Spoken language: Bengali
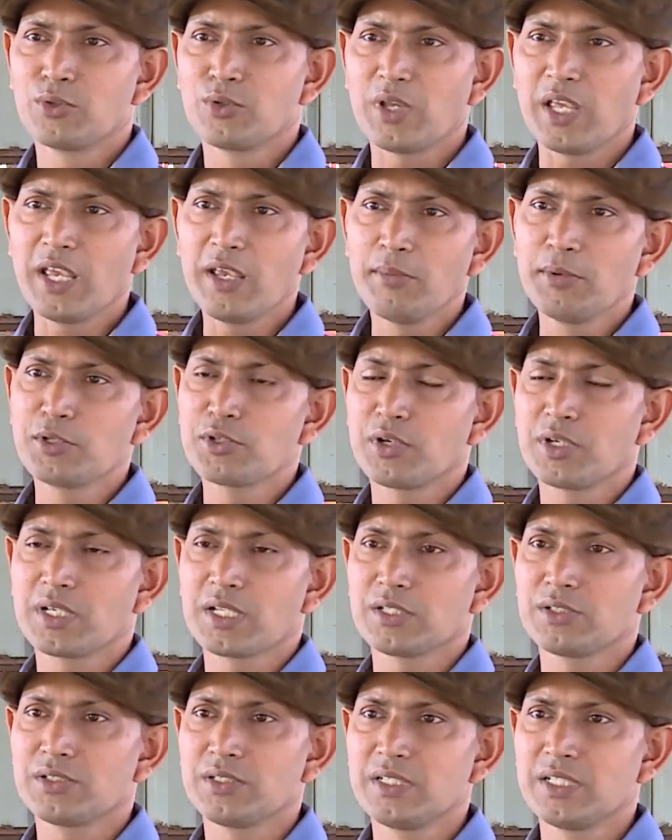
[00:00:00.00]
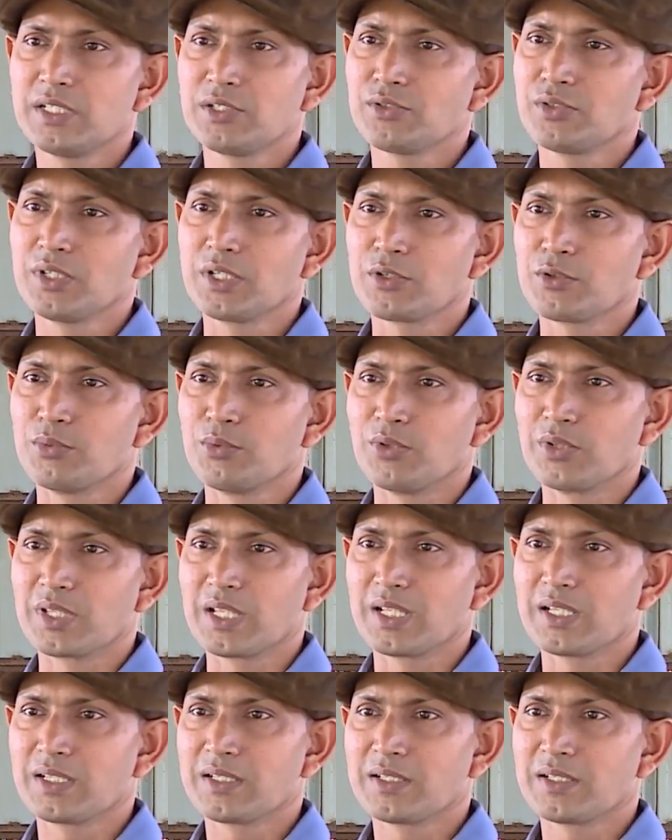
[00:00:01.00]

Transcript: তো এই বিষয়টা নিয়ে যদি একটু বলতেন